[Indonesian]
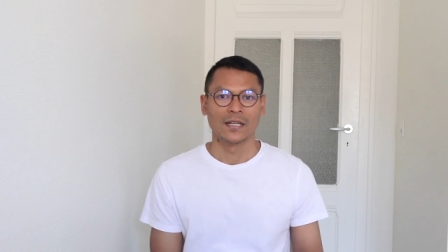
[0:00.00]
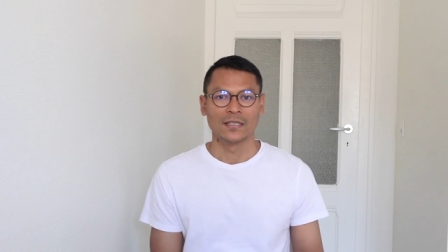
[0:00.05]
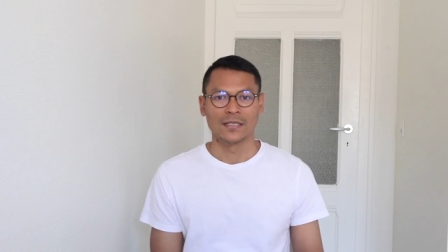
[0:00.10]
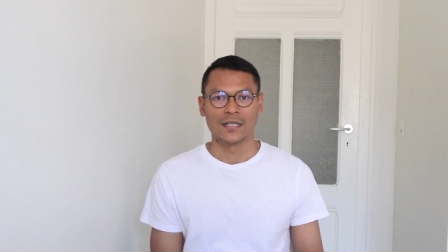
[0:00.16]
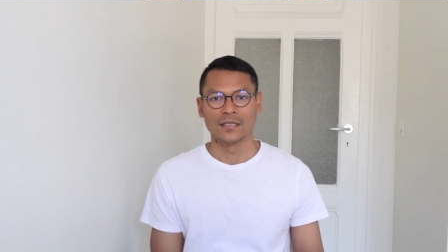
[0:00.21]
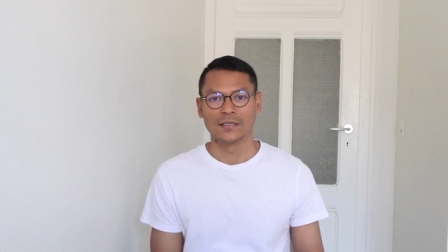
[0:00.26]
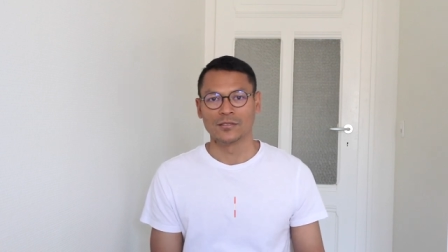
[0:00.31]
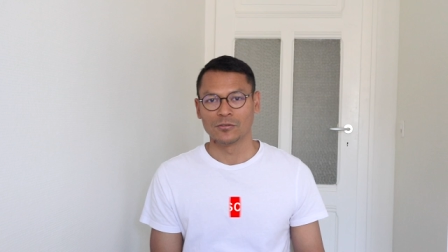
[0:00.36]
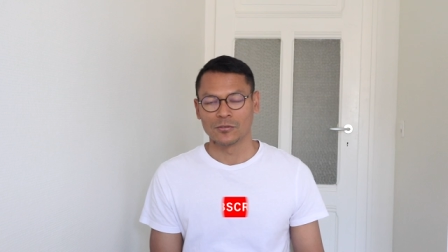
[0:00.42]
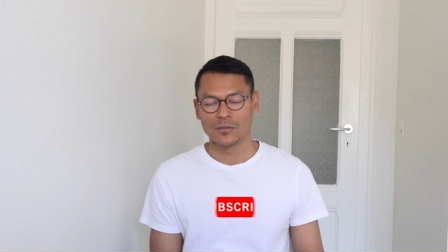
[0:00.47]

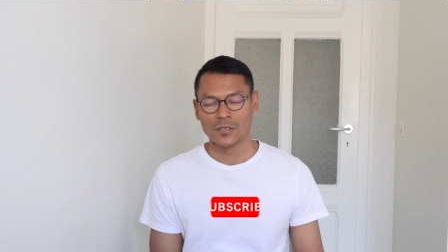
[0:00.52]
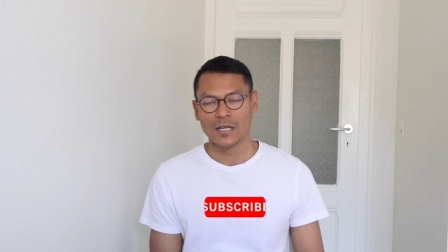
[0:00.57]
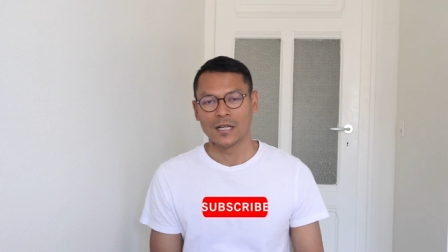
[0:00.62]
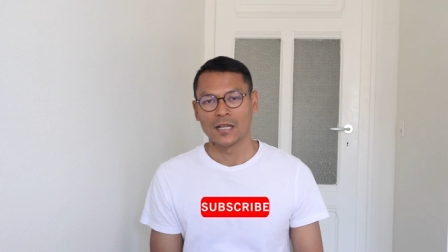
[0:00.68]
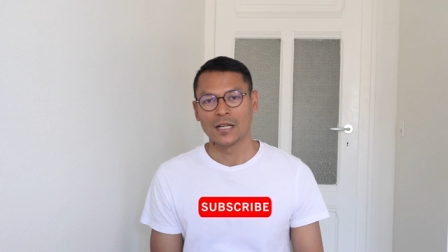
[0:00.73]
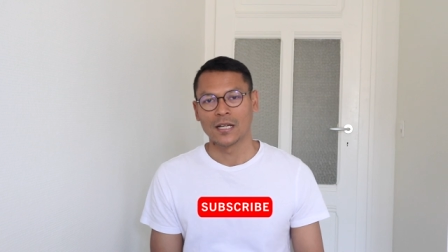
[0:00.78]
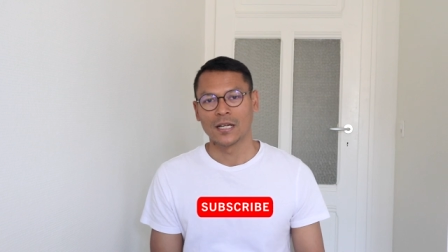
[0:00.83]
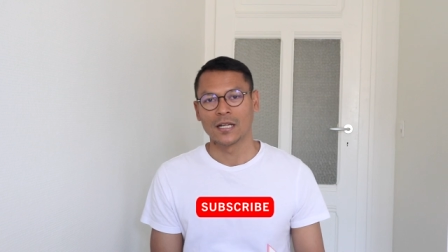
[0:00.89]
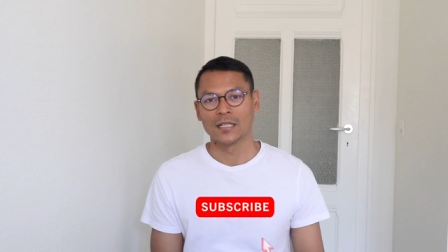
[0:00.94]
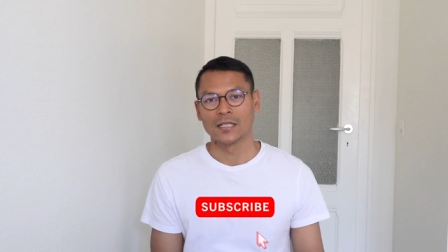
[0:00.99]
dan
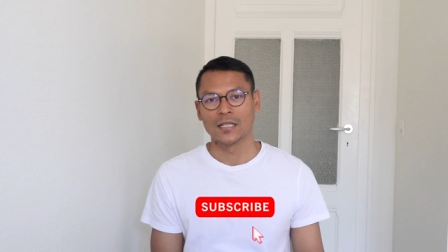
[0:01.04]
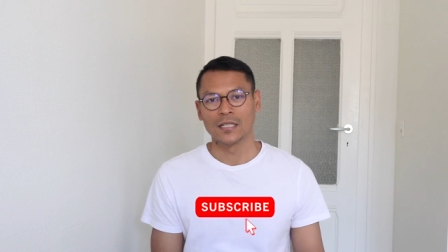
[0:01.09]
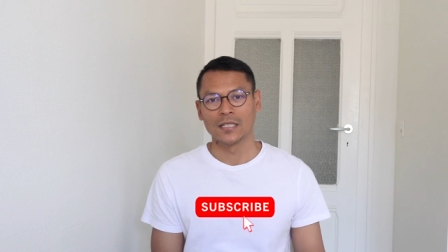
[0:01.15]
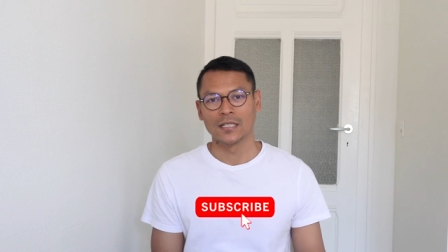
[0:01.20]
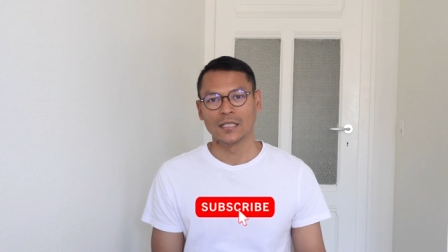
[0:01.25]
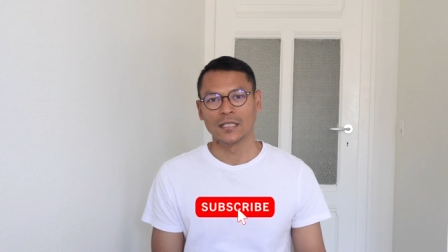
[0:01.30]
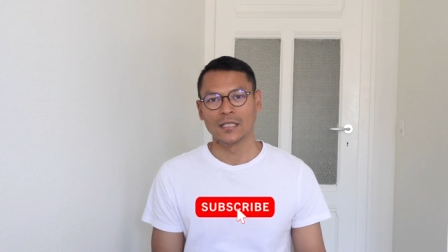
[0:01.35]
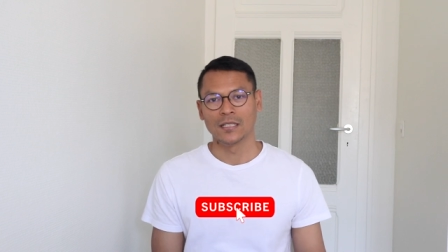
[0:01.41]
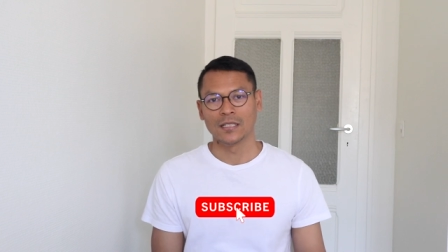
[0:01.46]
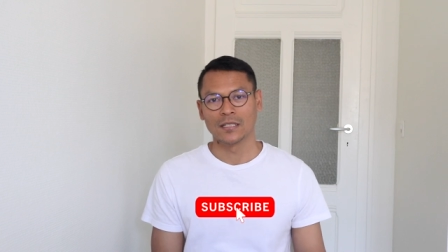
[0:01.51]
juga
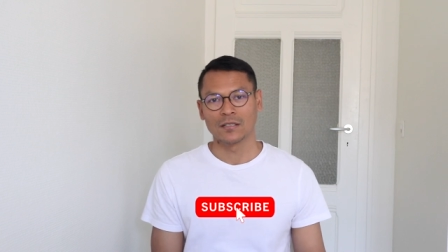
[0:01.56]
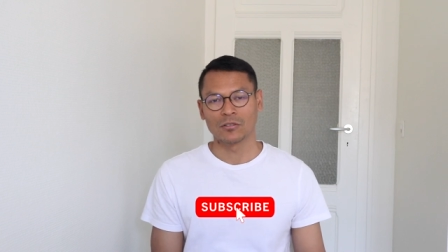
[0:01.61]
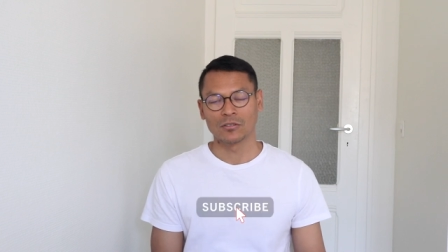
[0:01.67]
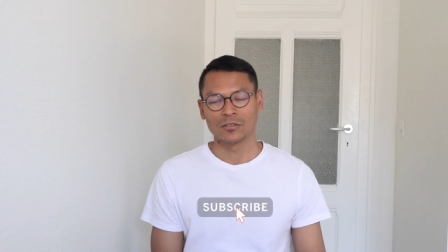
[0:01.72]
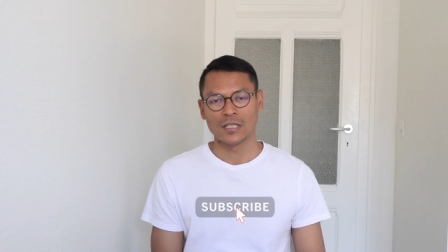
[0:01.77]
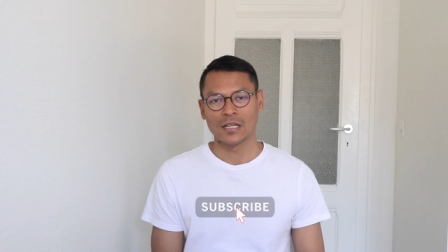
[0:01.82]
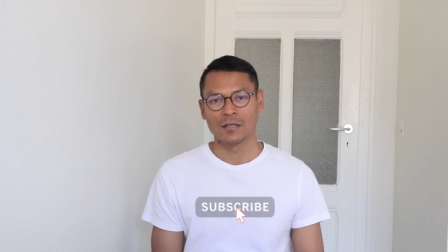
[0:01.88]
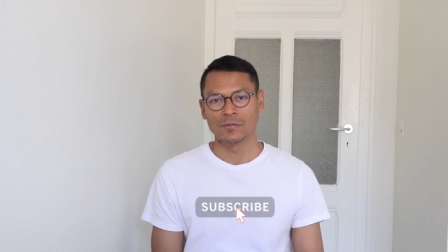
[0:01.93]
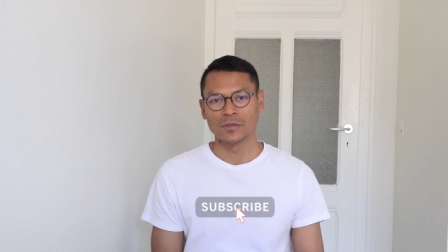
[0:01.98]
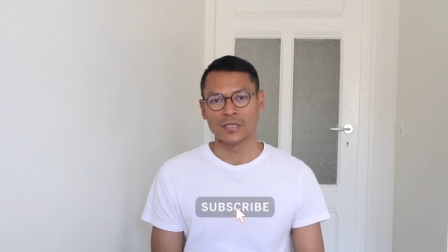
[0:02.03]
di
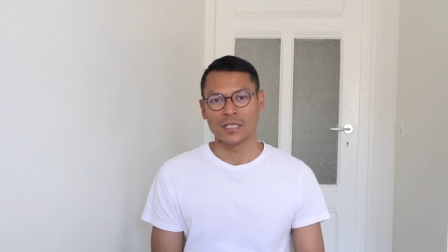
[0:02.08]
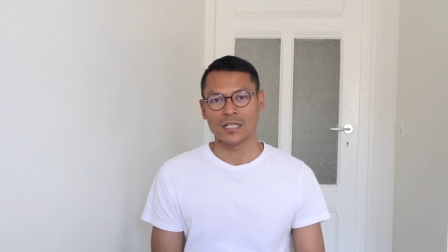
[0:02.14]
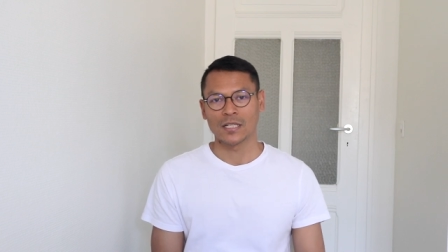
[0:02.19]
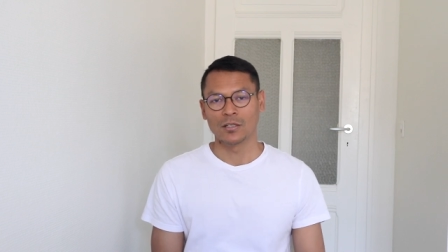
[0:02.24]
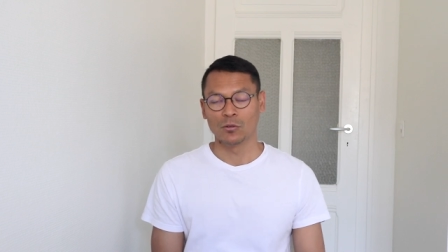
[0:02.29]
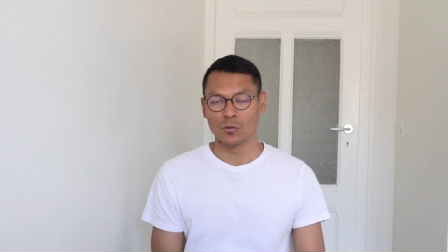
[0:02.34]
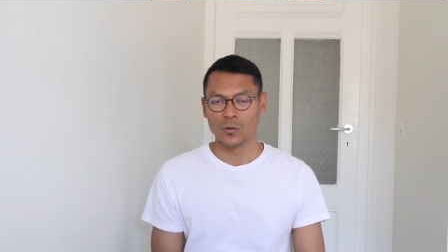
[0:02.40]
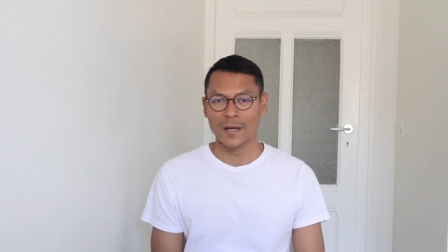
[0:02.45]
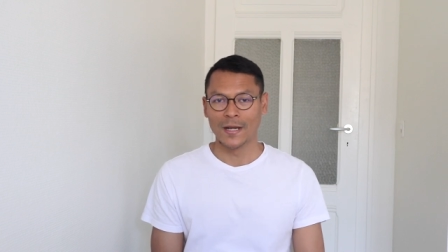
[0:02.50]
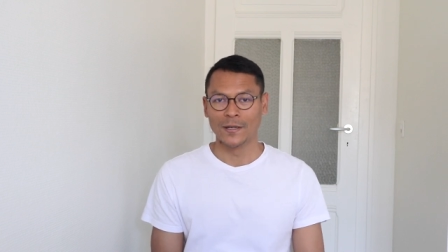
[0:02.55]
kota
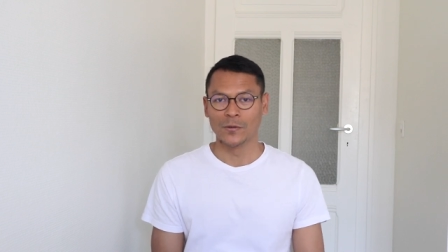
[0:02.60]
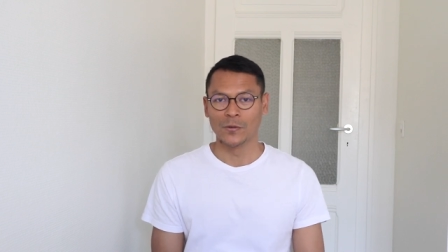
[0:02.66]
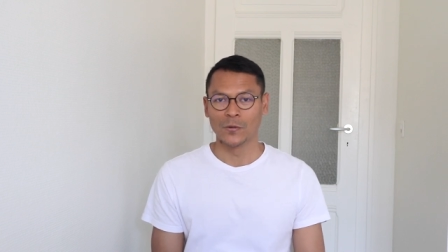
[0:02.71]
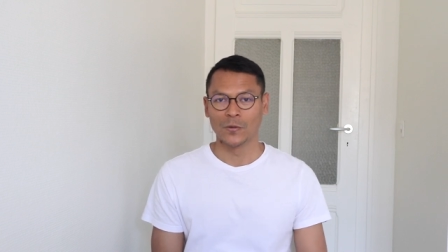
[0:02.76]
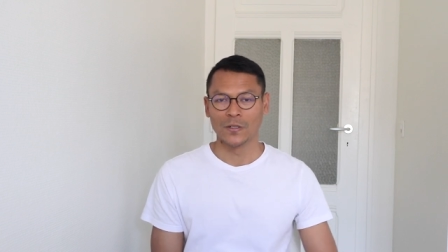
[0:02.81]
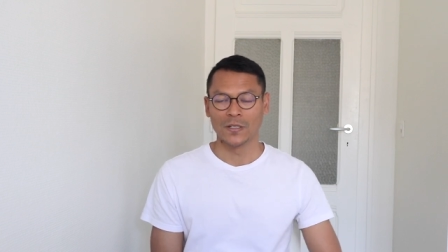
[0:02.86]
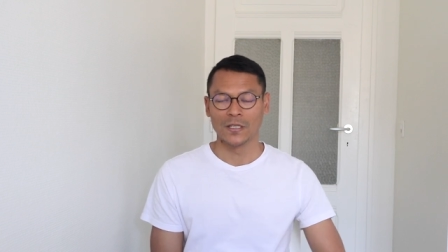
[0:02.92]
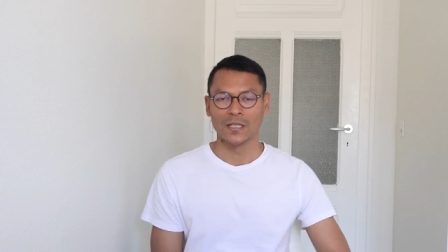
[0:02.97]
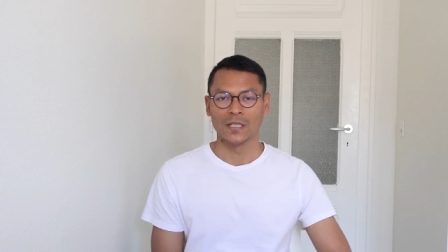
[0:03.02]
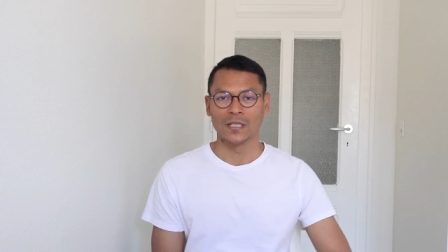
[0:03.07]
misalkan
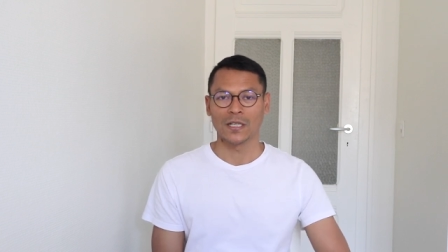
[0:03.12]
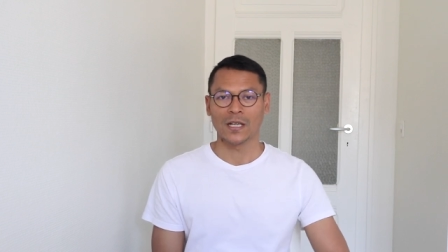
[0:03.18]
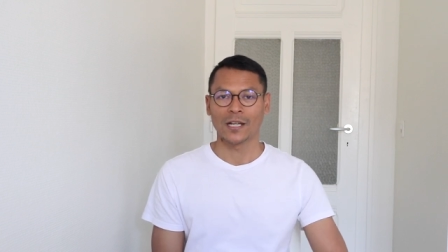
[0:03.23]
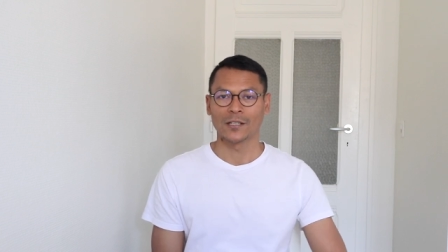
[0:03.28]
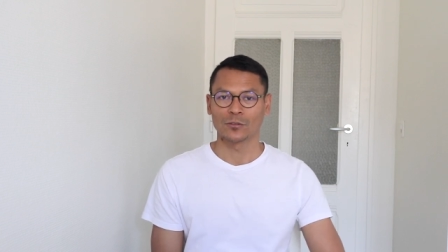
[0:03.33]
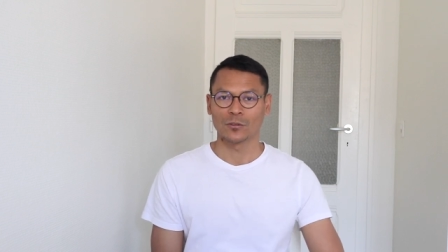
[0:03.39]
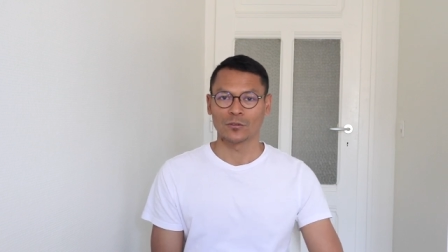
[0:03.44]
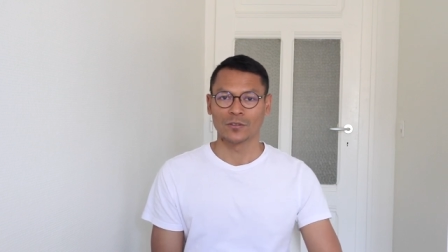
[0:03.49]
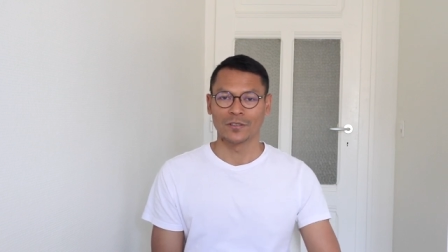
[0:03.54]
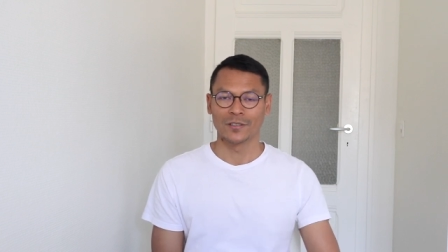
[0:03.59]
Lugano di
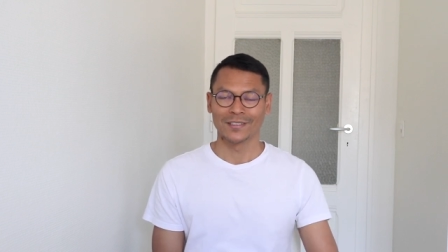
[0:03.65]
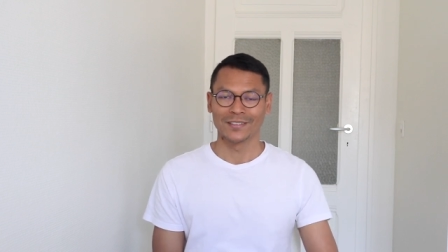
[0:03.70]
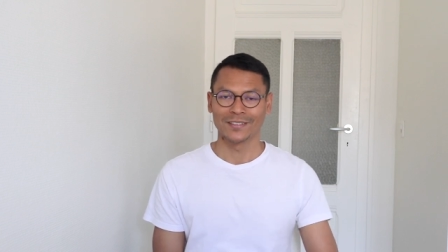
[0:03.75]
kanton